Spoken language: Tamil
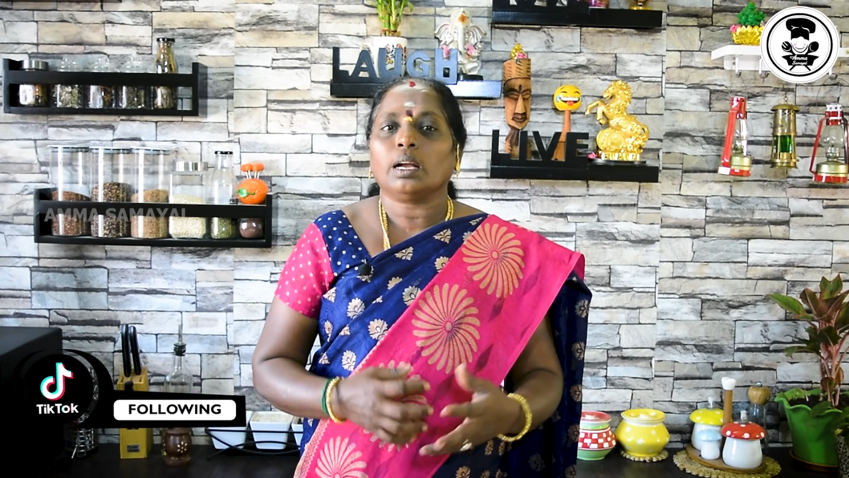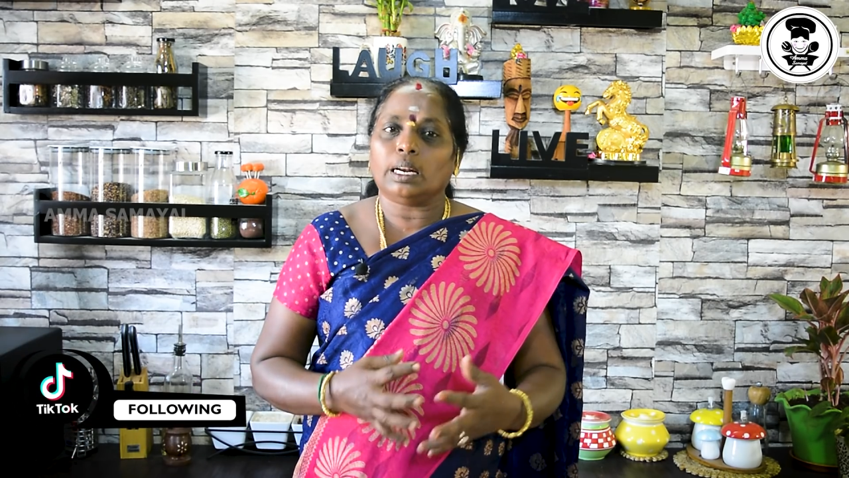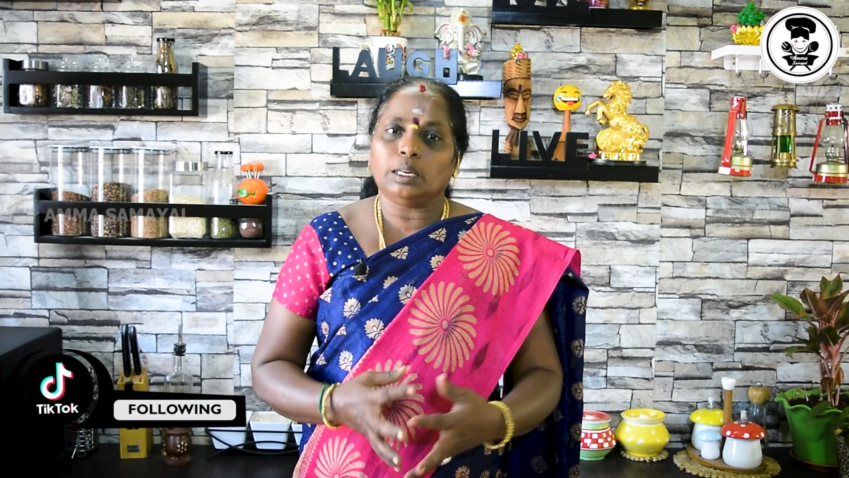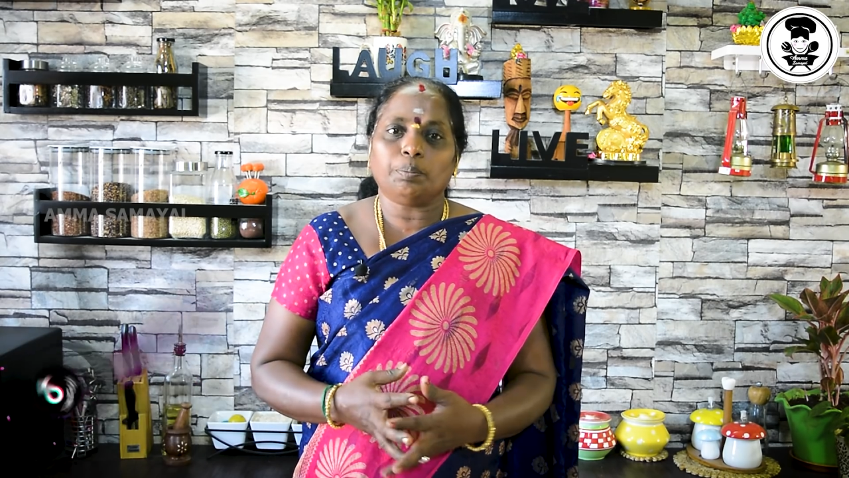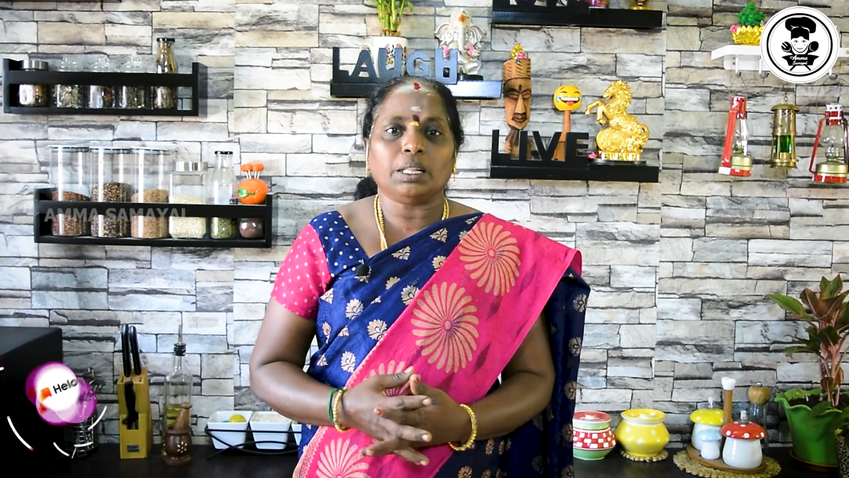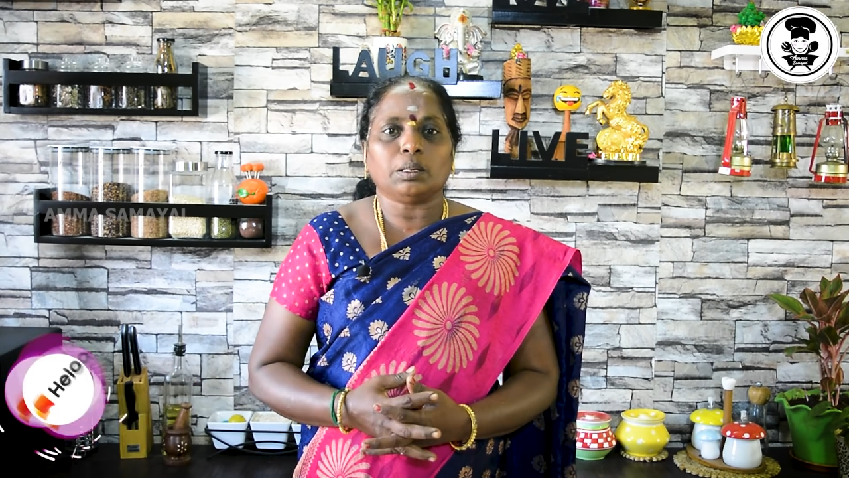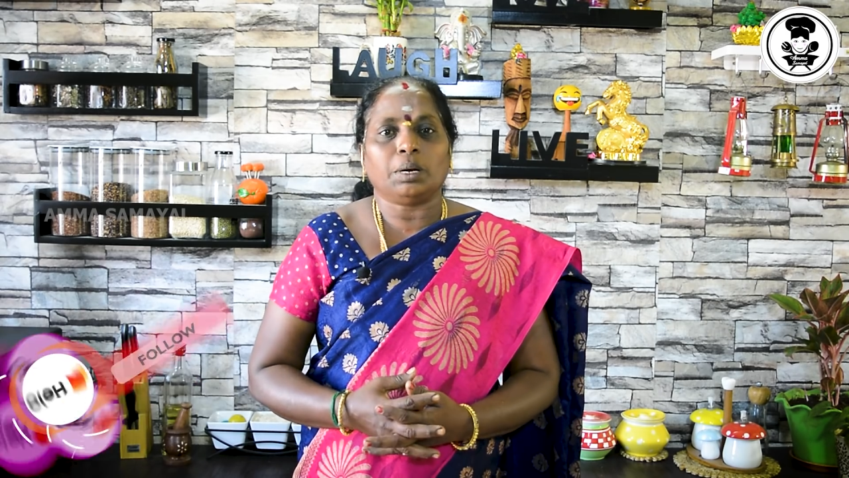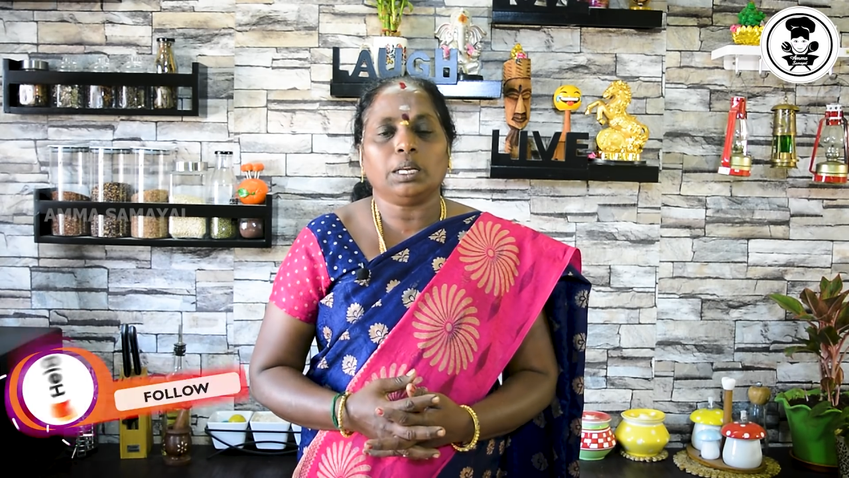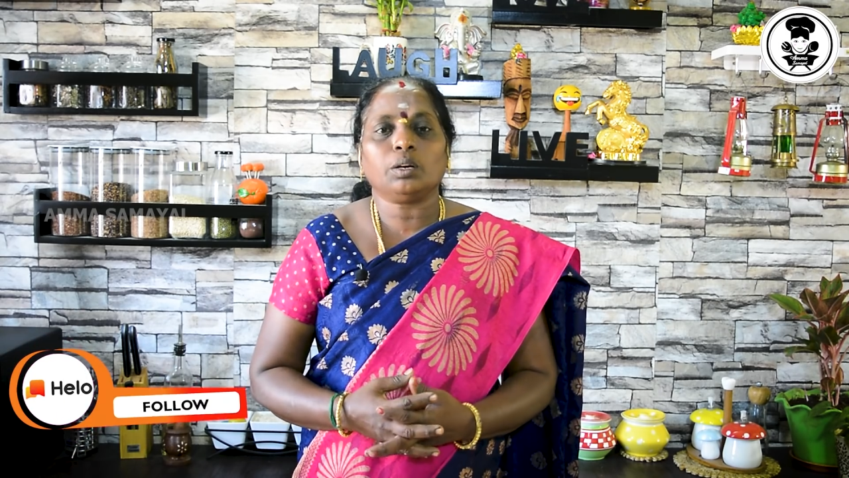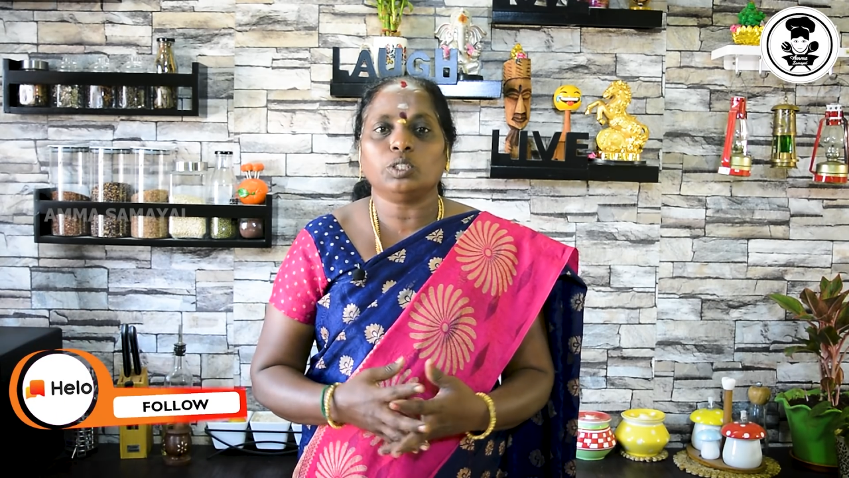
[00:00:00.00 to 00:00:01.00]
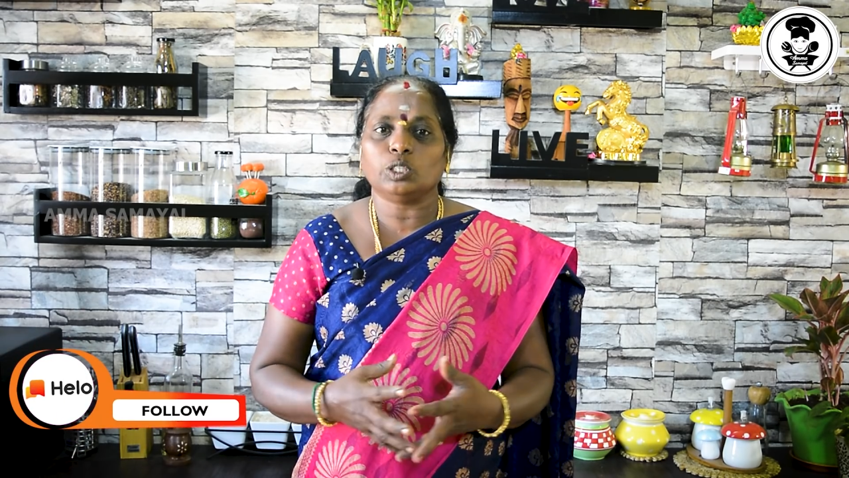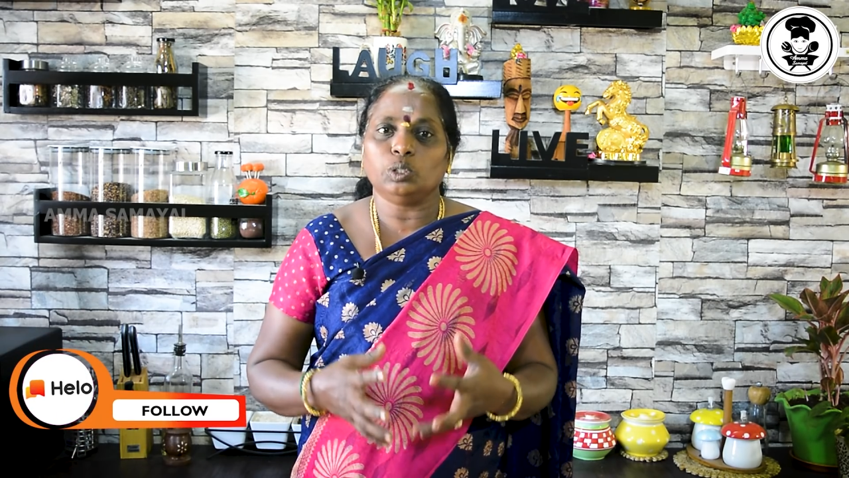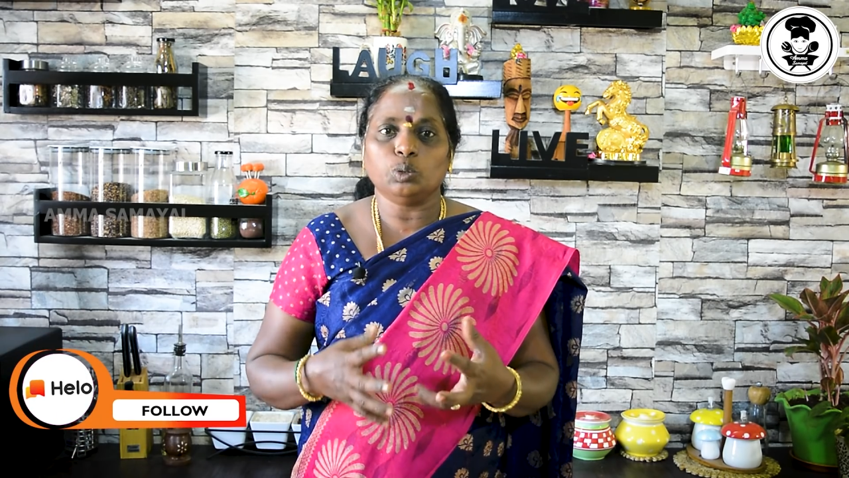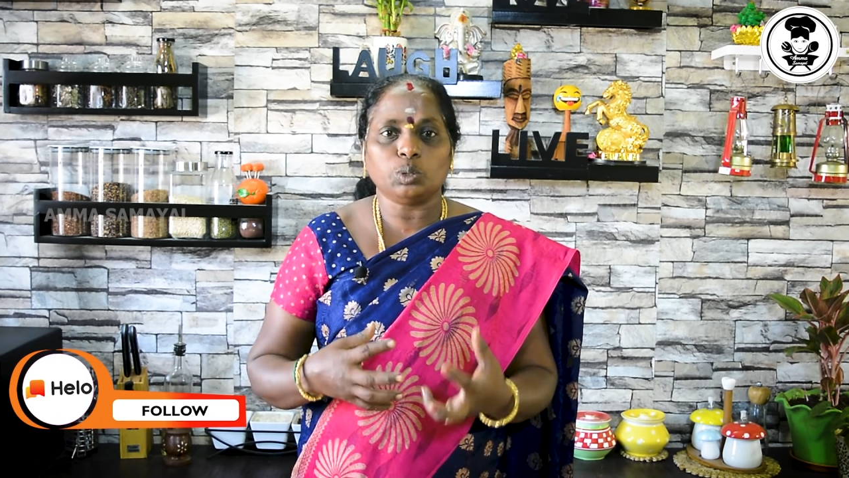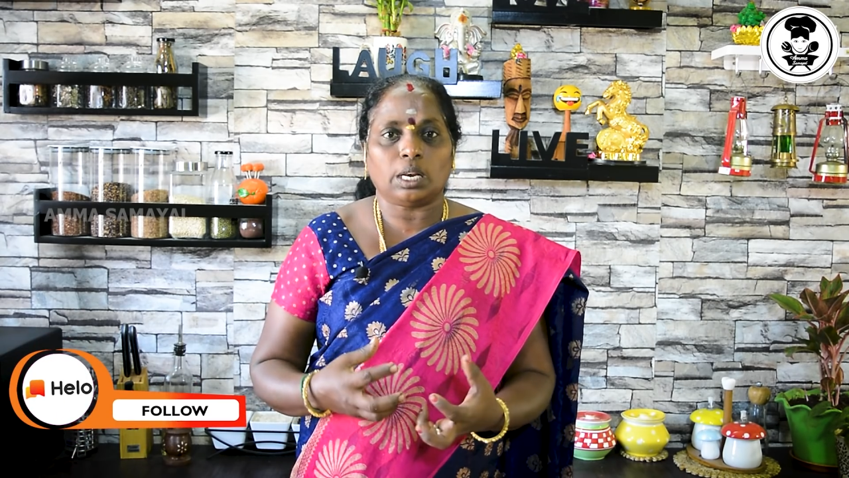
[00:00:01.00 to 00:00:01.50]
கண்டிப்பாக அந்த மாதிரி
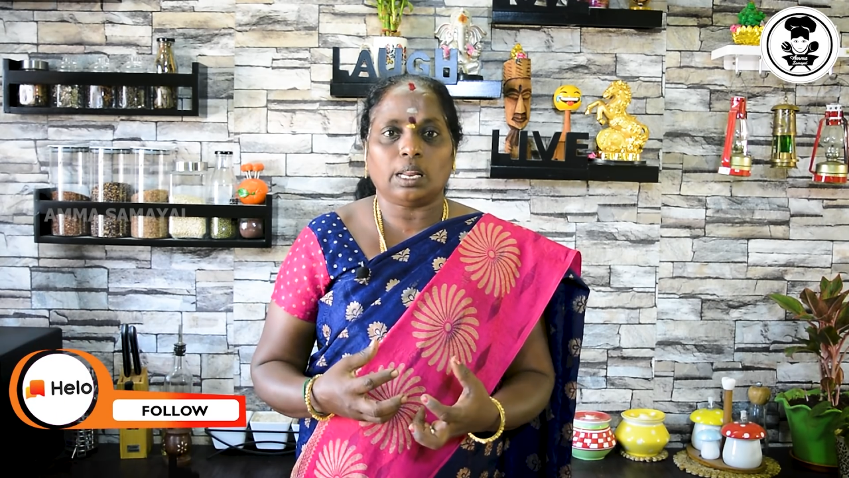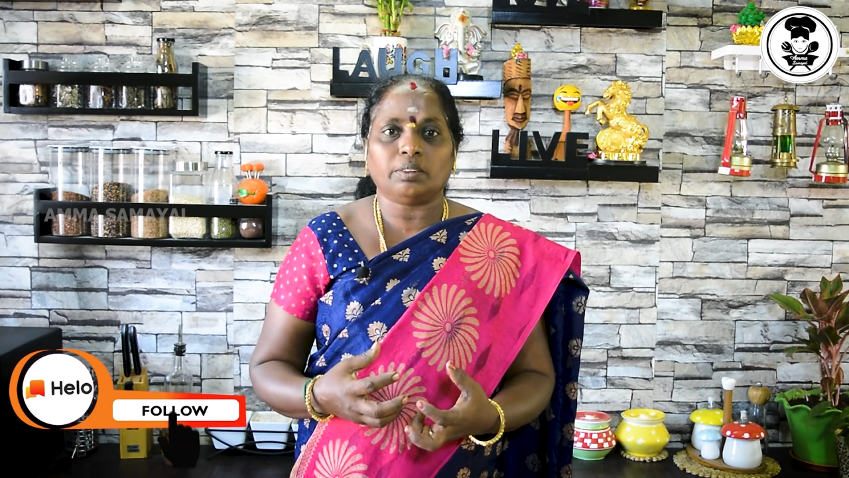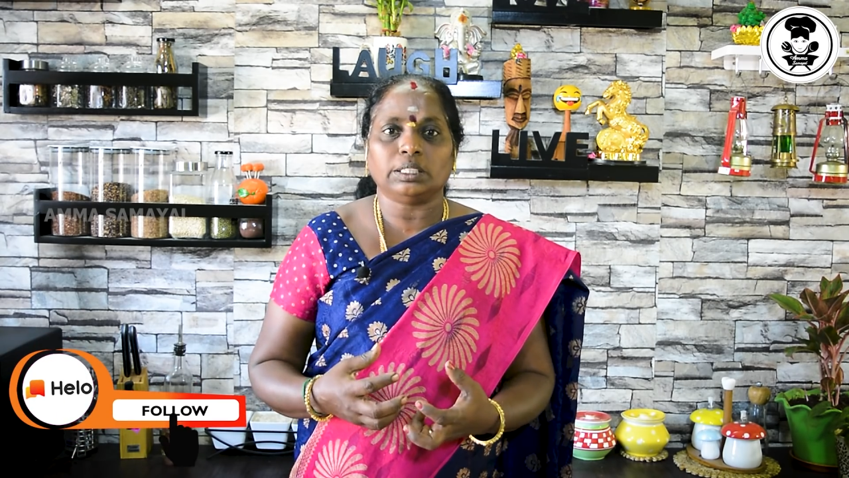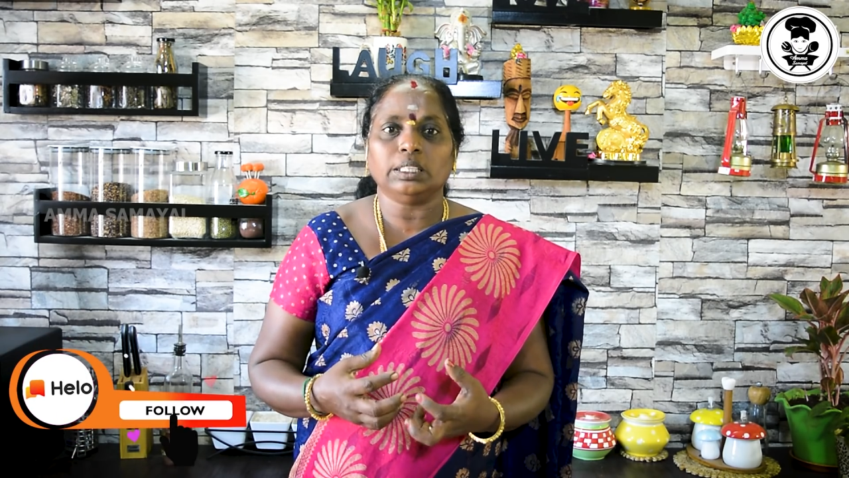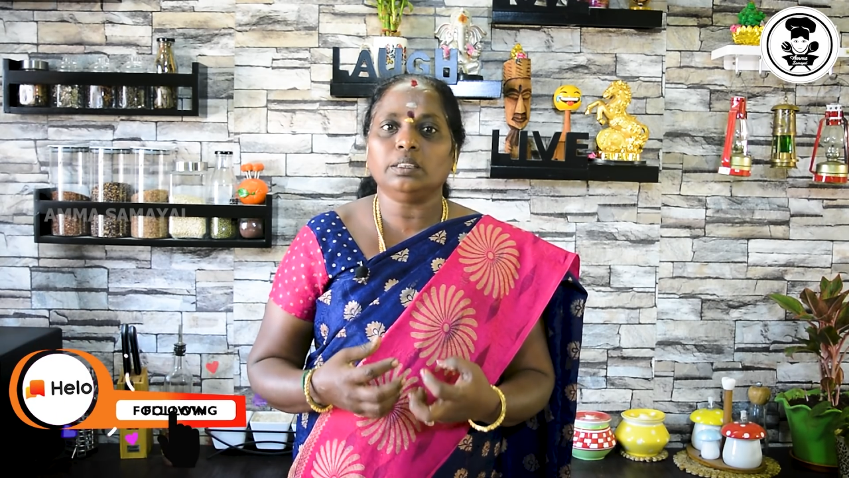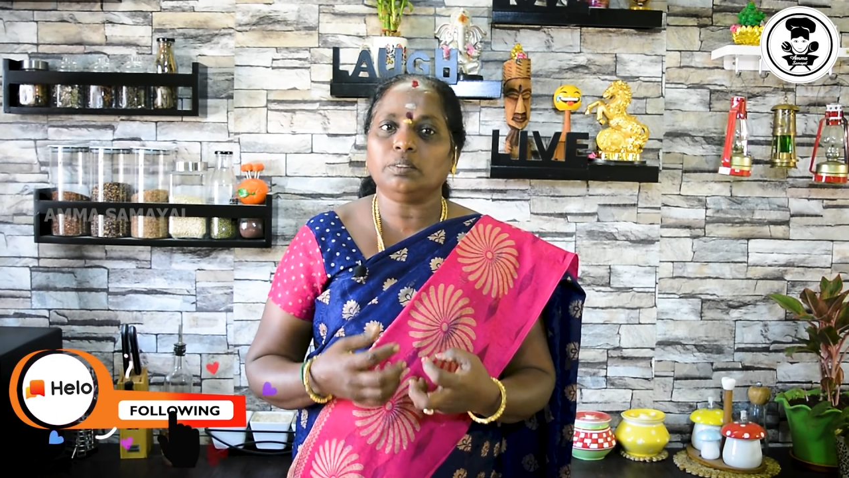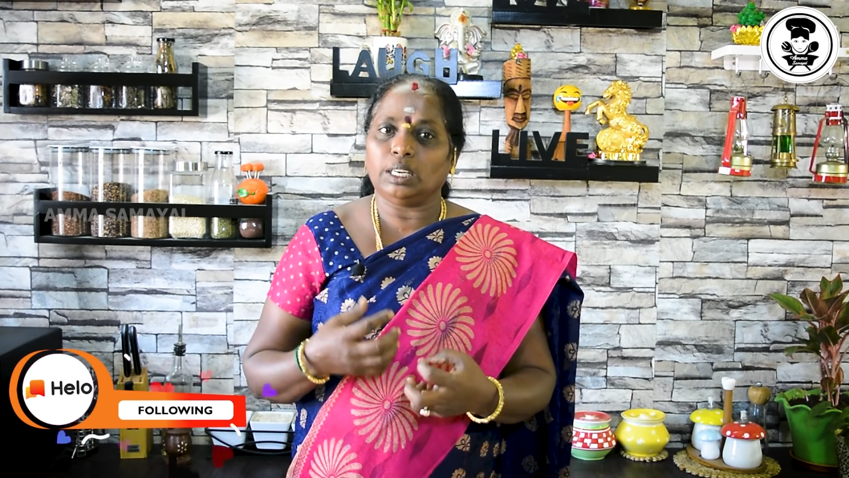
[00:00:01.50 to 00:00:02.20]
கொஞ்சம் ஜூஸ் எல்லாம் வந்து